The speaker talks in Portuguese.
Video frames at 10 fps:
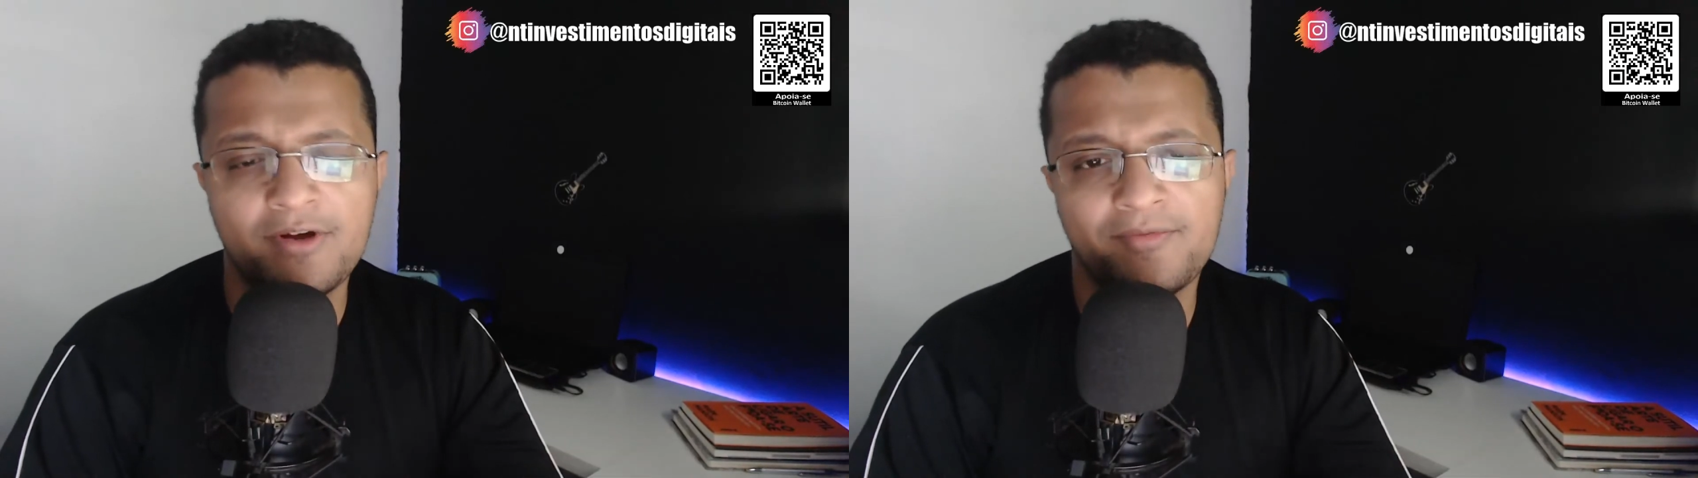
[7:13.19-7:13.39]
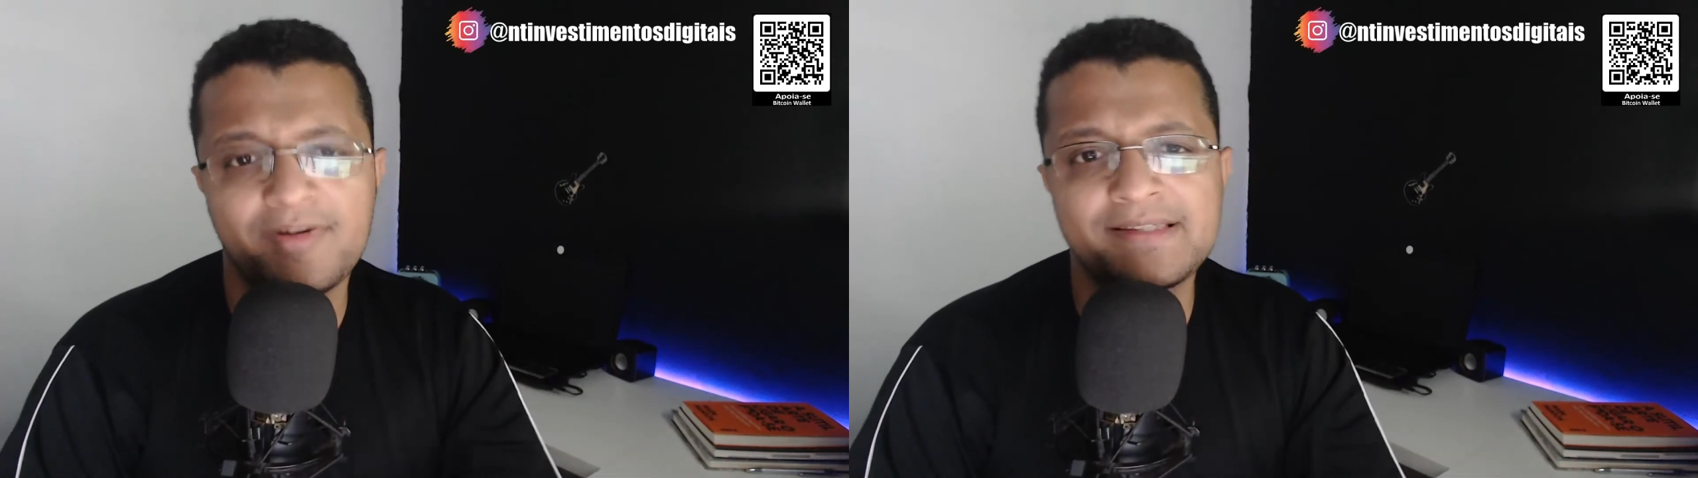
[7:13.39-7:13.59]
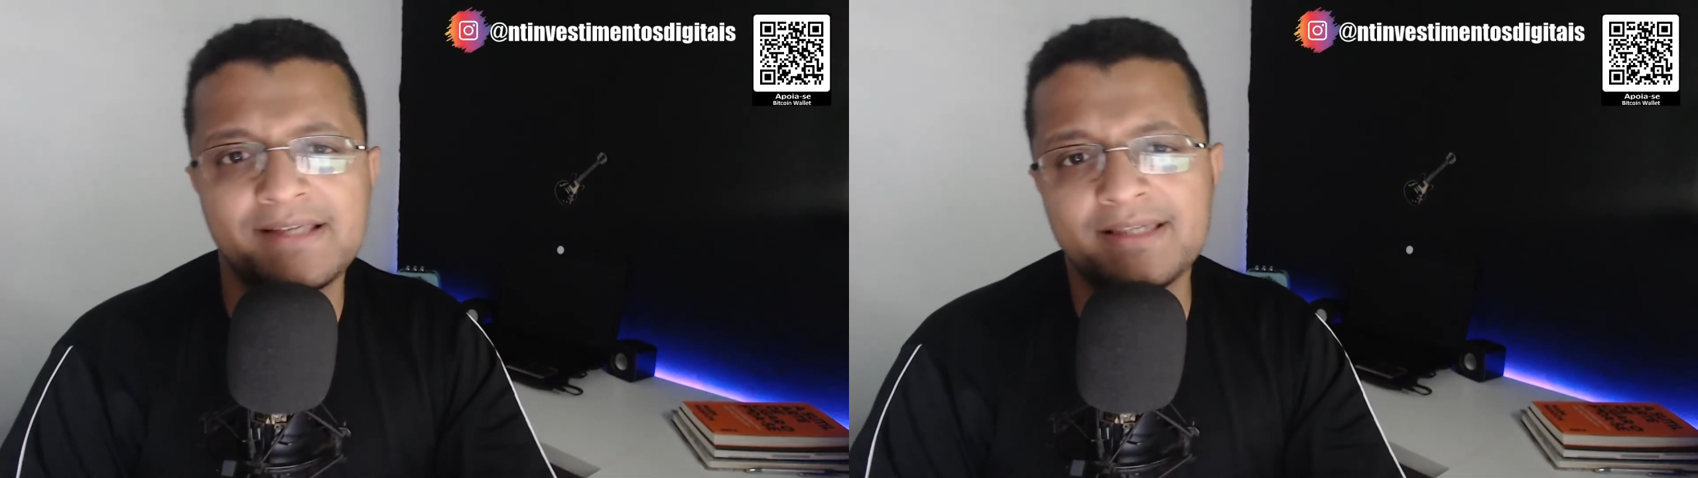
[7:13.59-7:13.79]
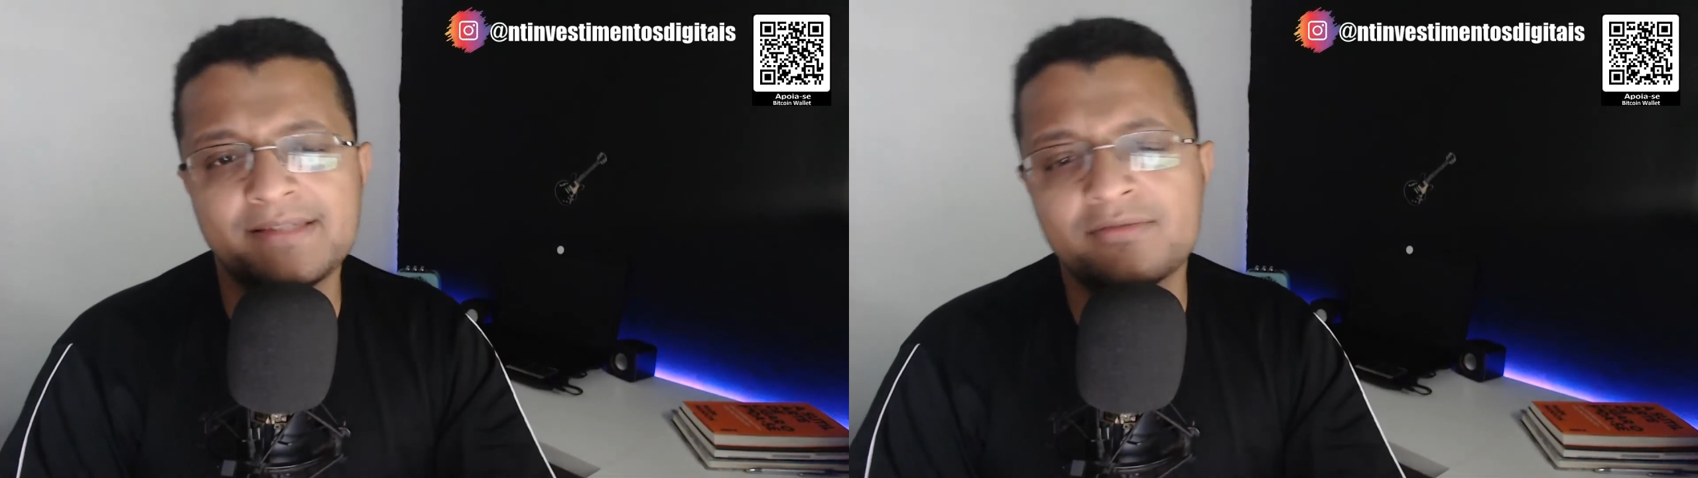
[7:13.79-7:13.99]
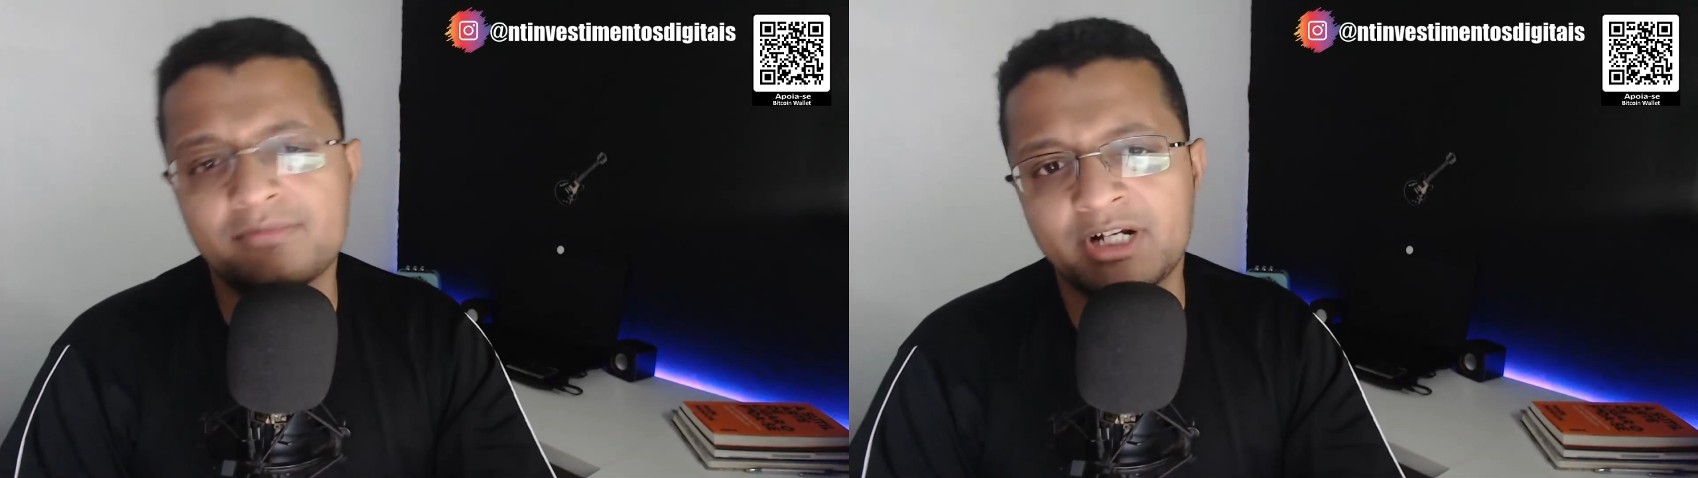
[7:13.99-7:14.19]
Faça
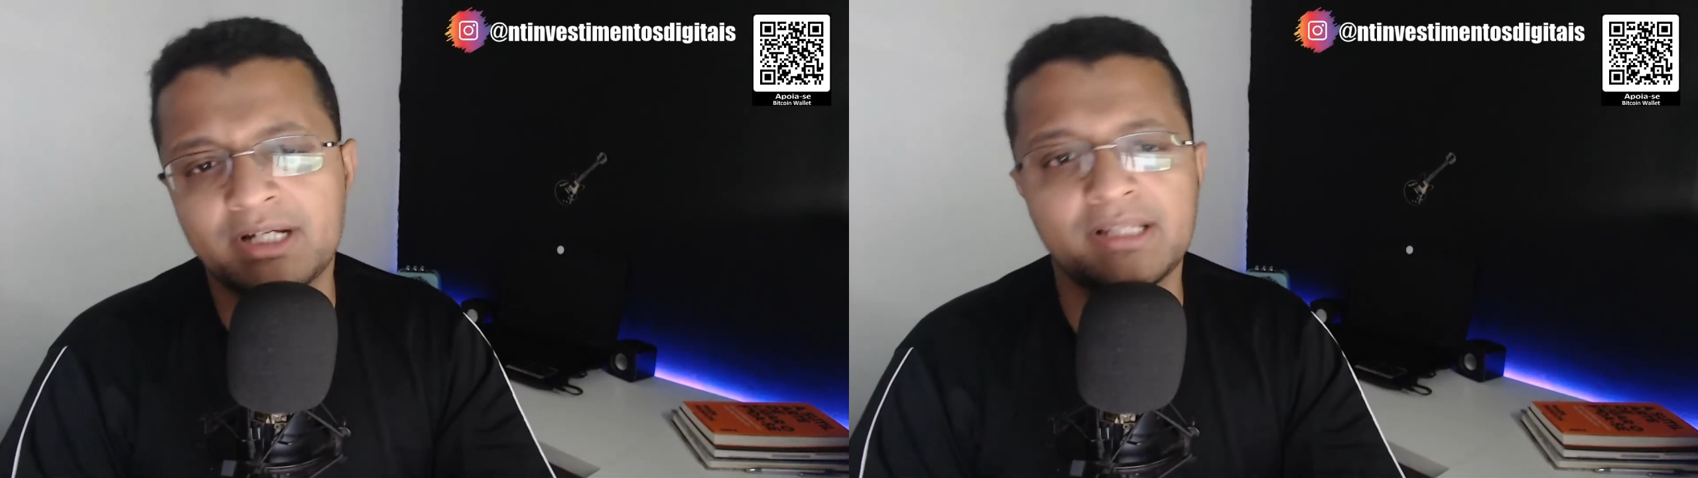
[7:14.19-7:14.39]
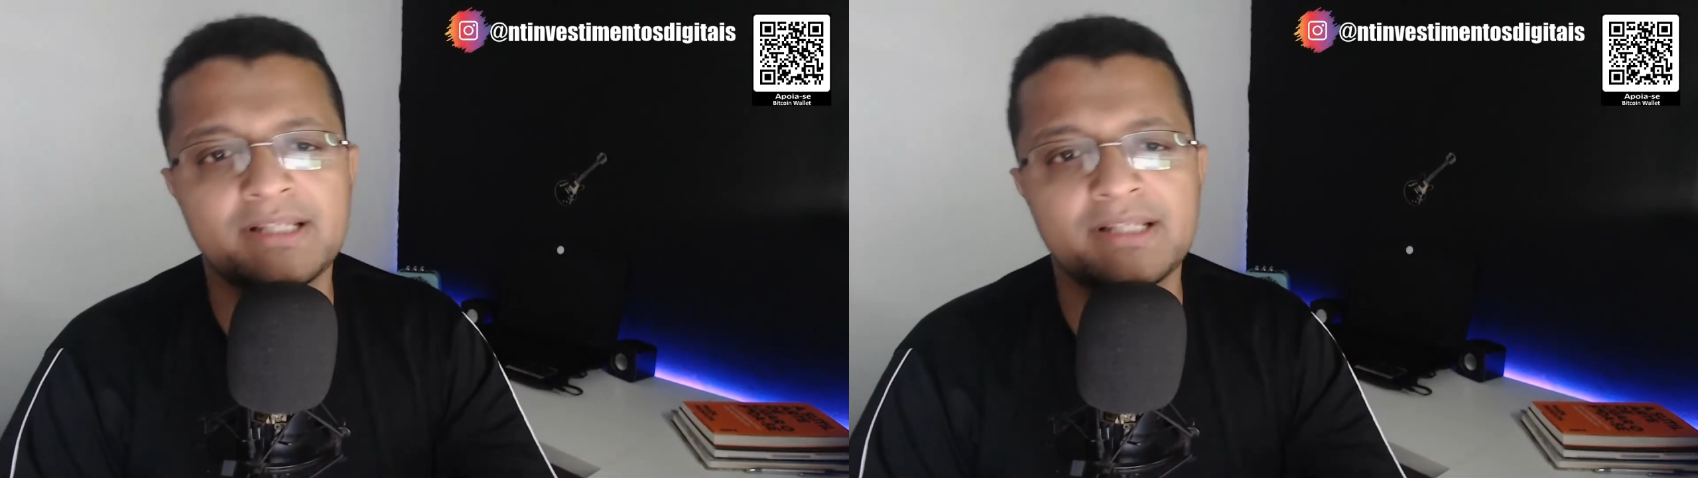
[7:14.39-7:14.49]
isso no mercado